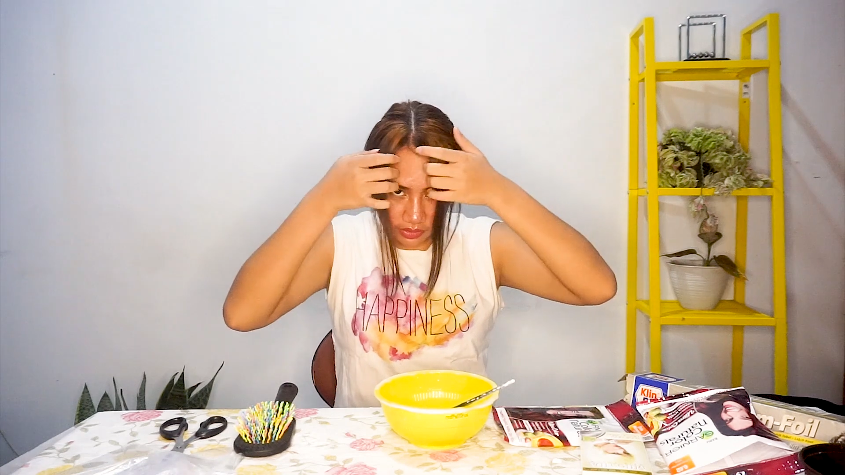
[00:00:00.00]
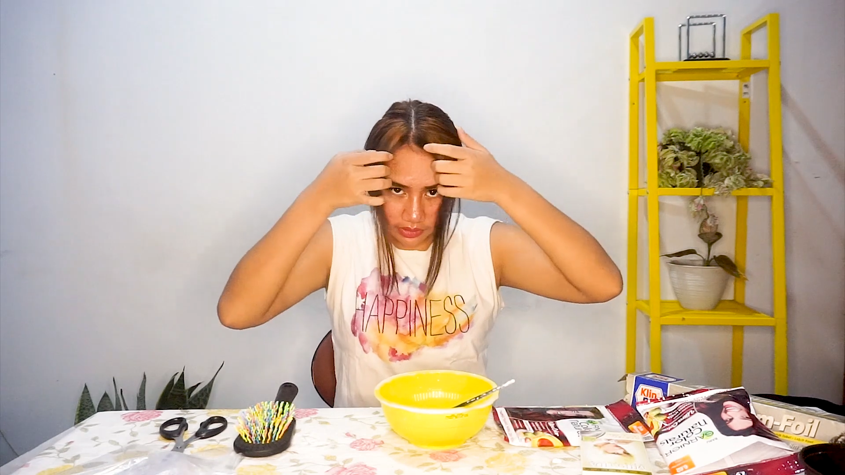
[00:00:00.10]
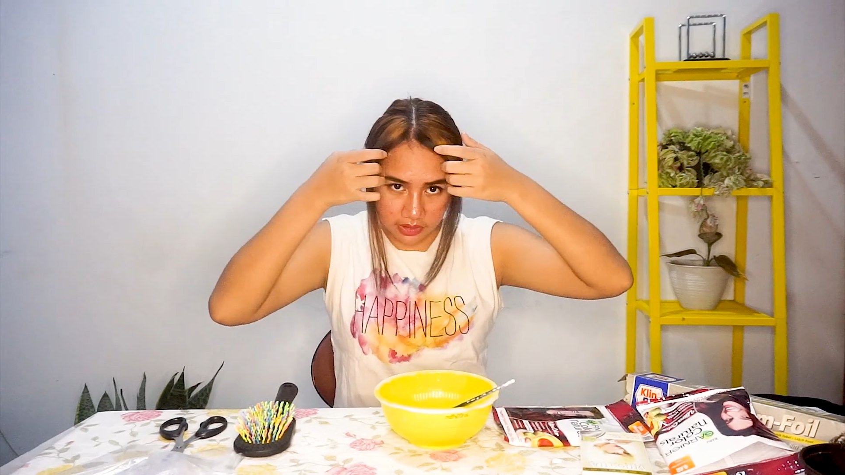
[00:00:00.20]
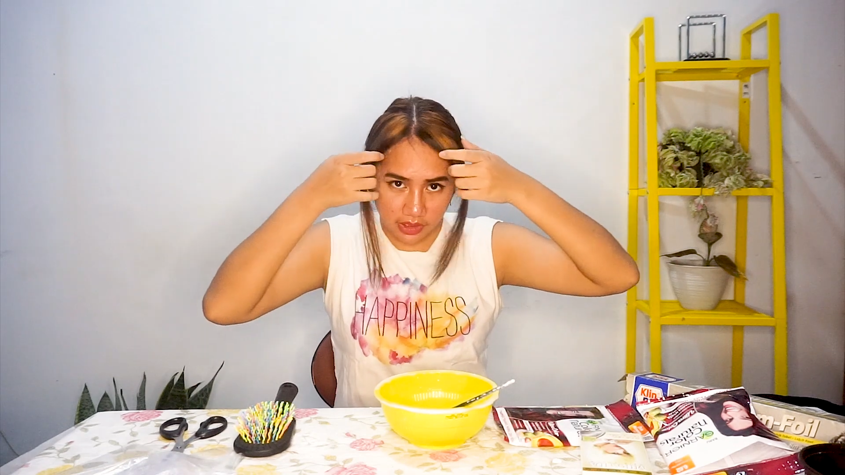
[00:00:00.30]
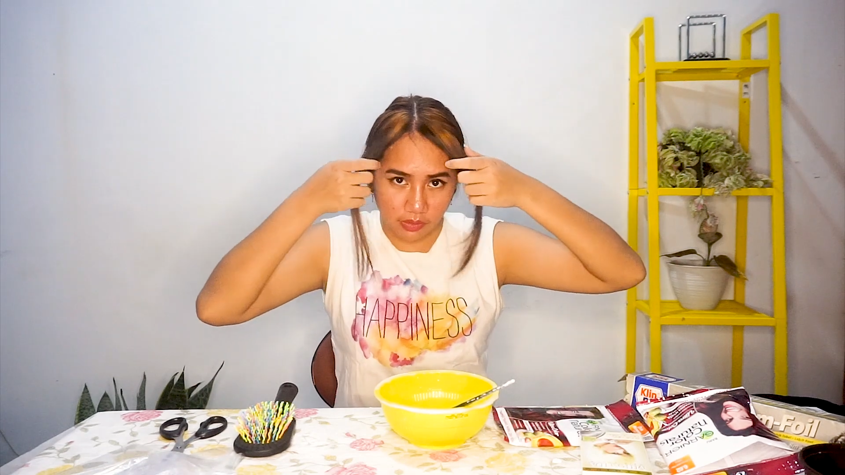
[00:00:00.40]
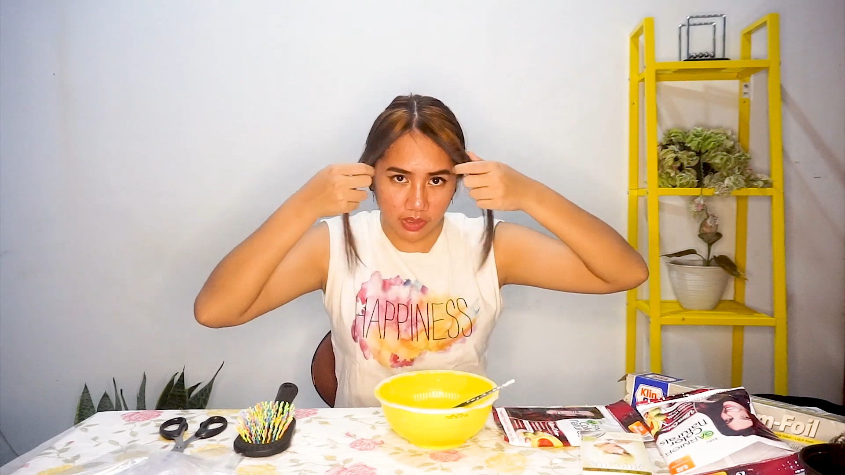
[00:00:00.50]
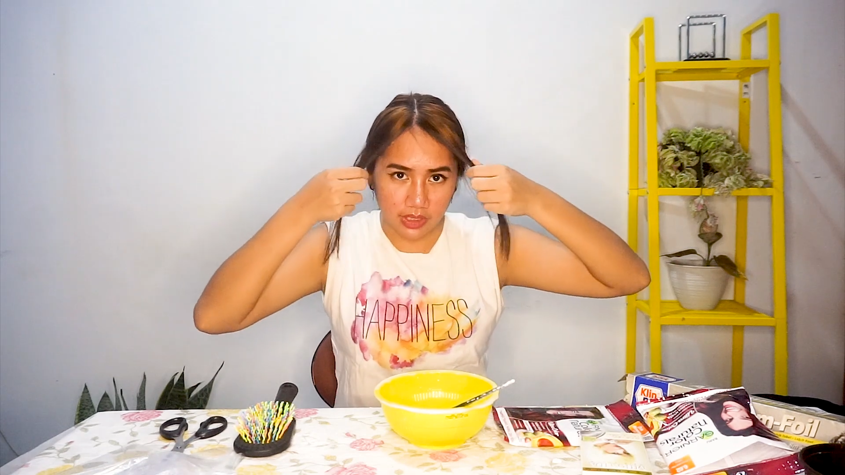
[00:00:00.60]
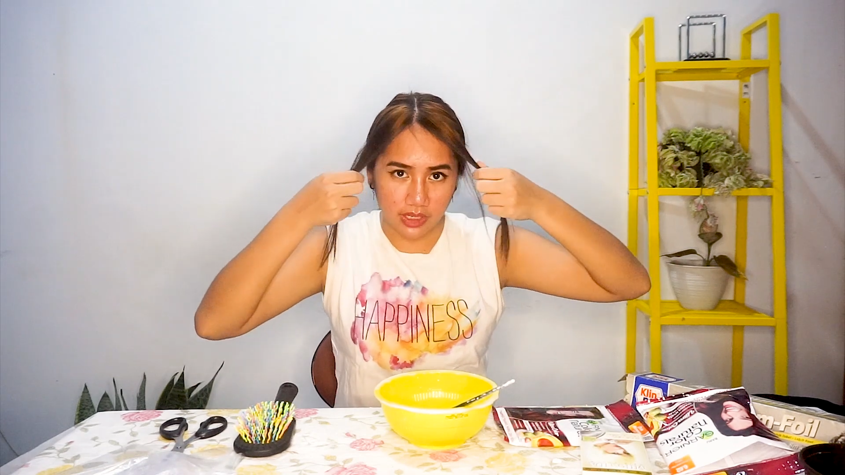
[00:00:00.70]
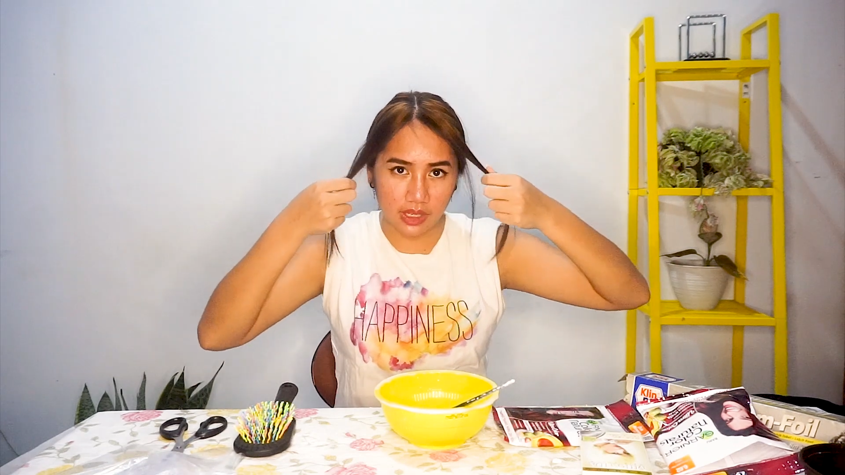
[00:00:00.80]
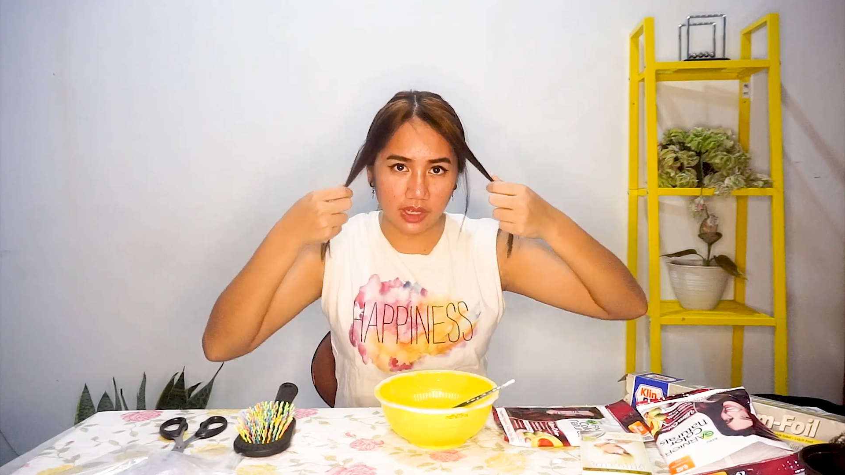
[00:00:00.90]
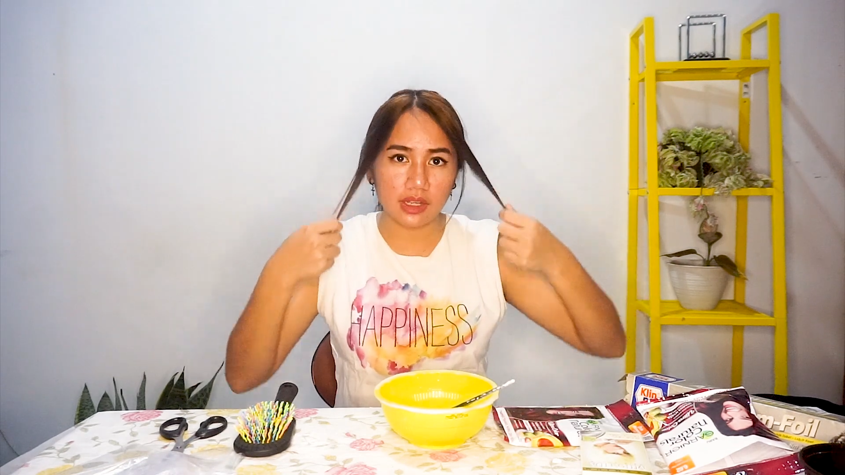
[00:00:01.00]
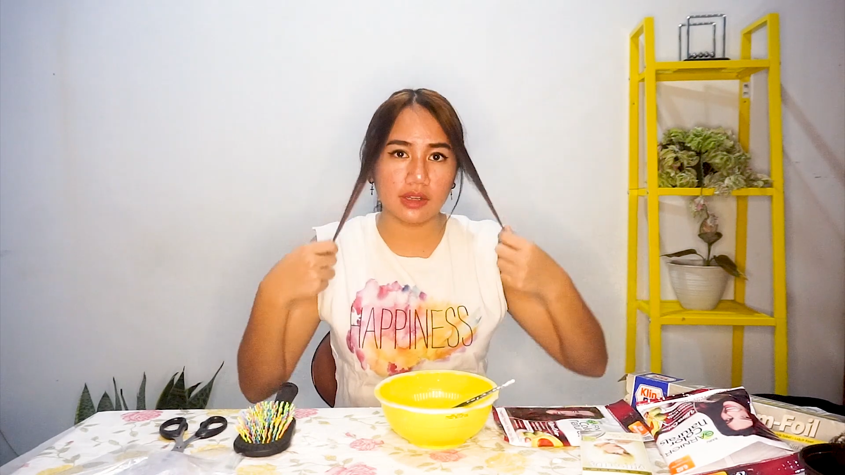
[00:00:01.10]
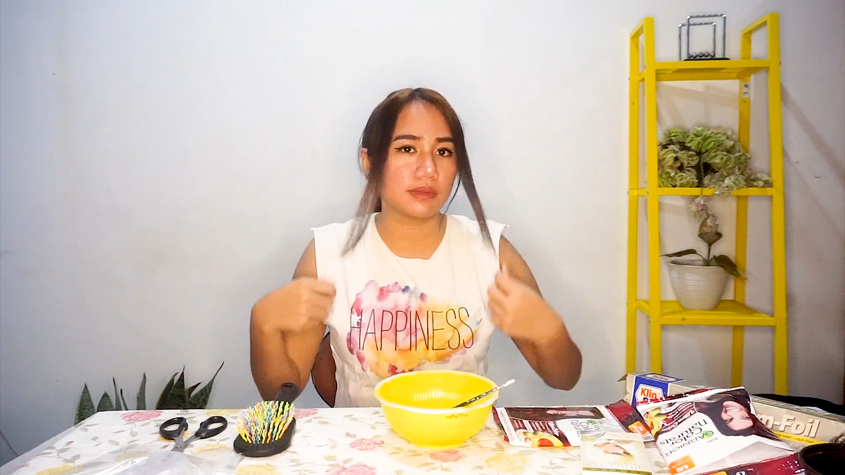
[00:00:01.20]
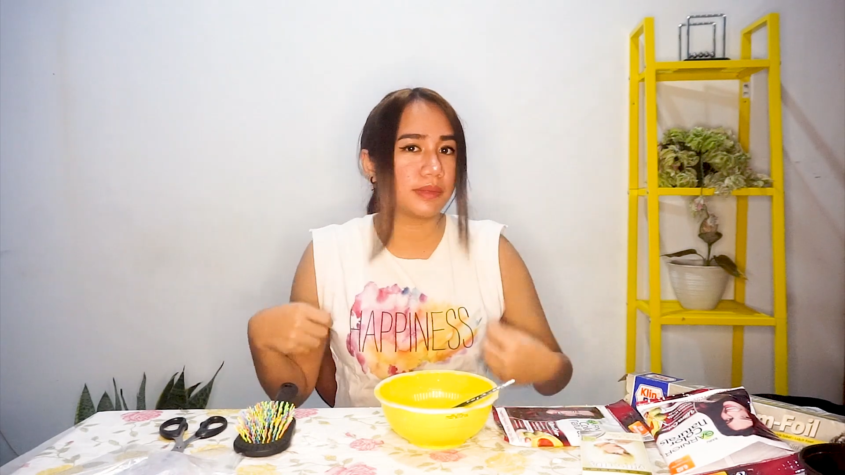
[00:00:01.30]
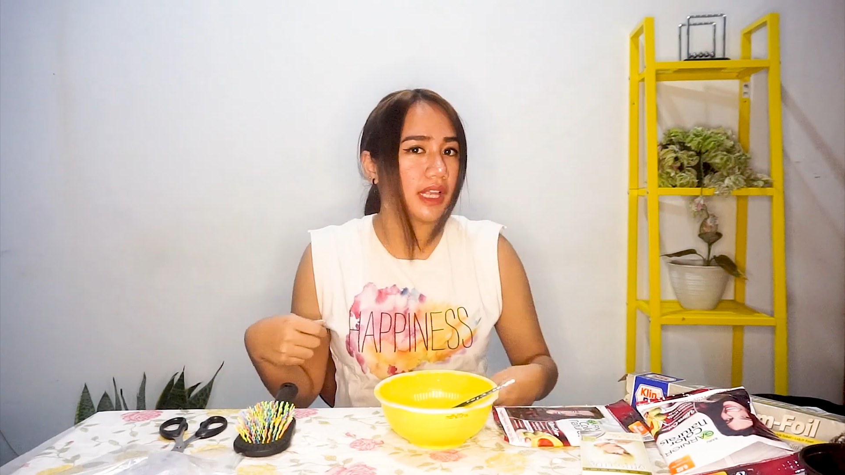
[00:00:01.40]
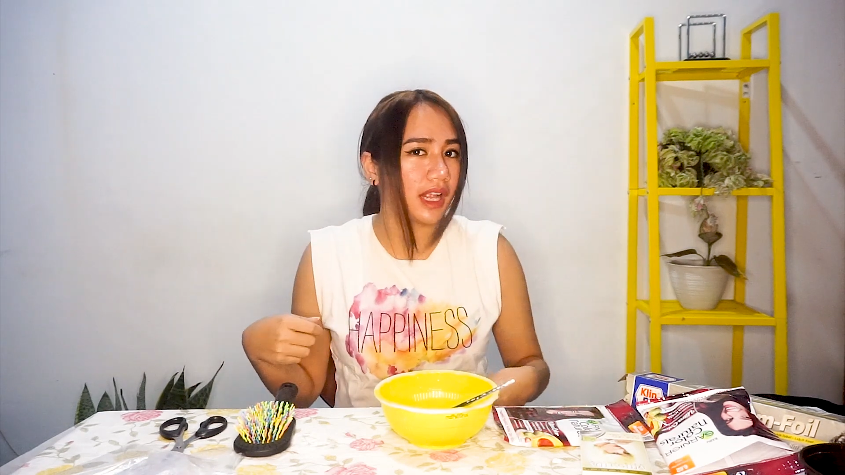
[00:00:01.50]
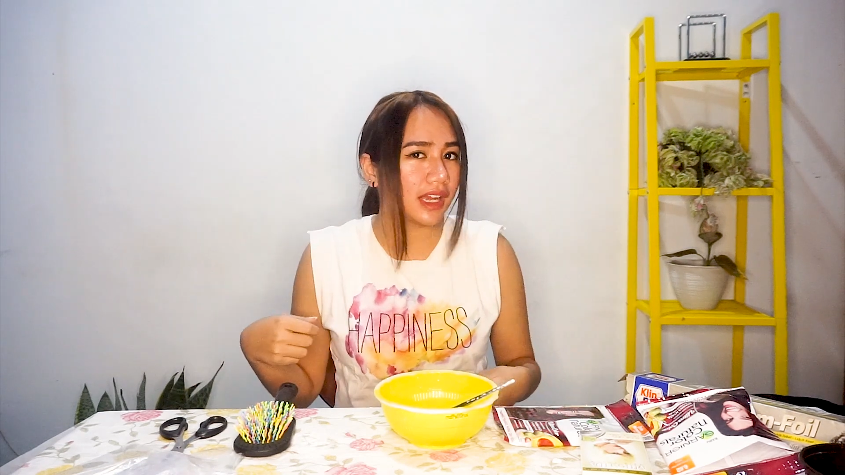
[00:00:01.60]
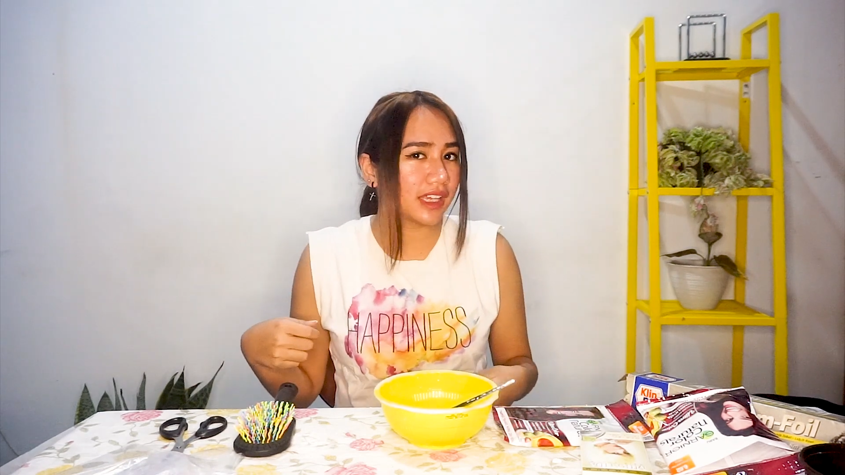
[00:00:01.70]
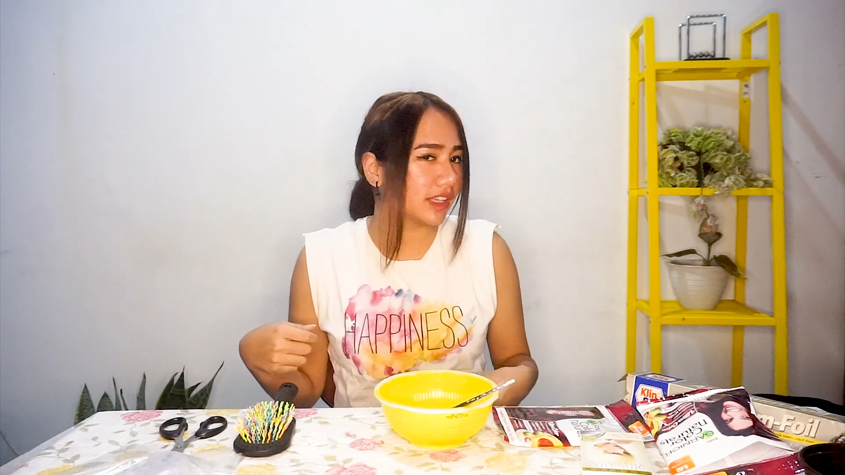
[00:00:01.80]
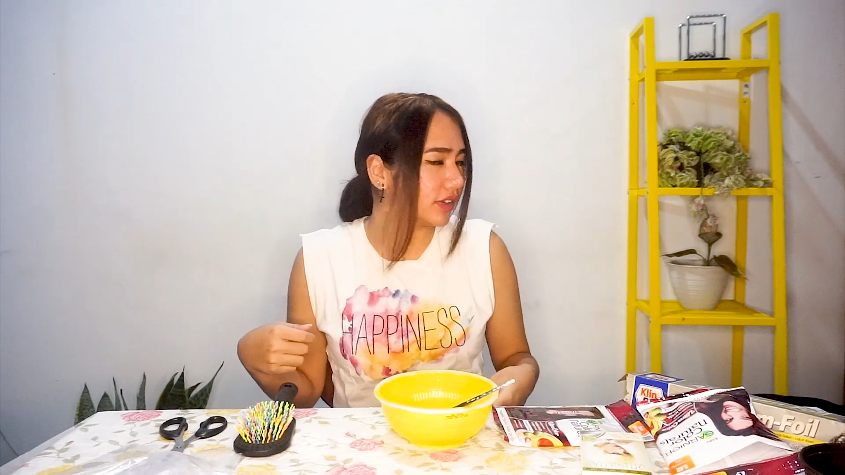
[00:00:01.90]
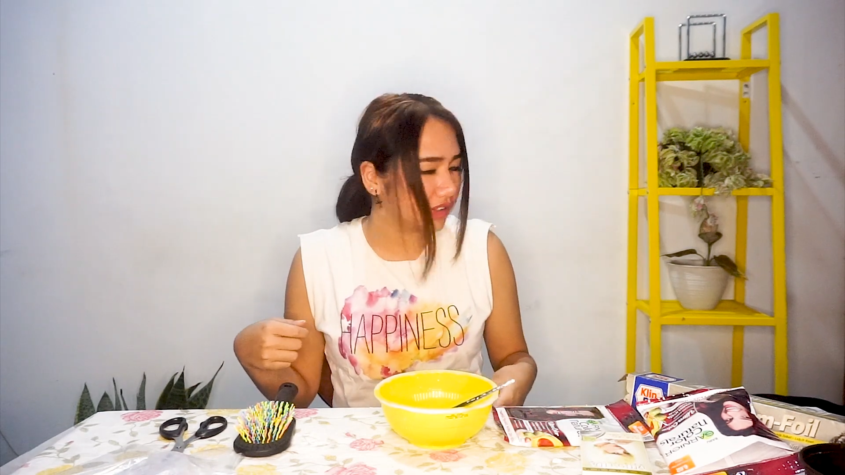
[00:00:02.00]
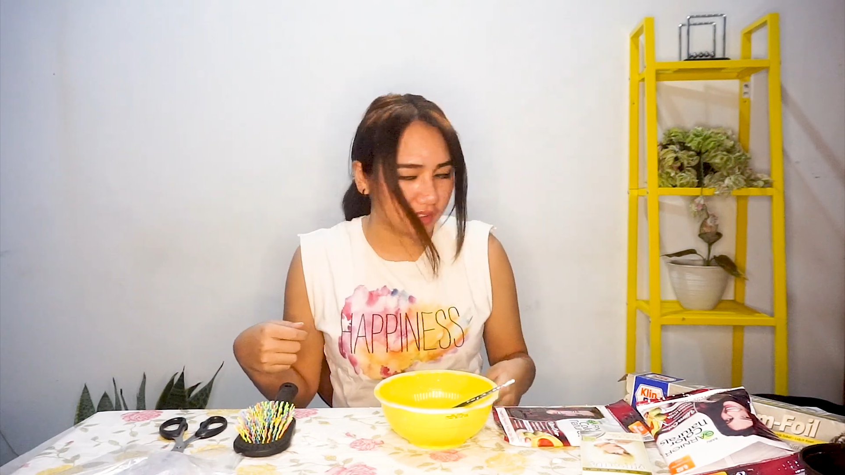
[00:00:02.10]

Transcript: sininya warnanya hilang gitu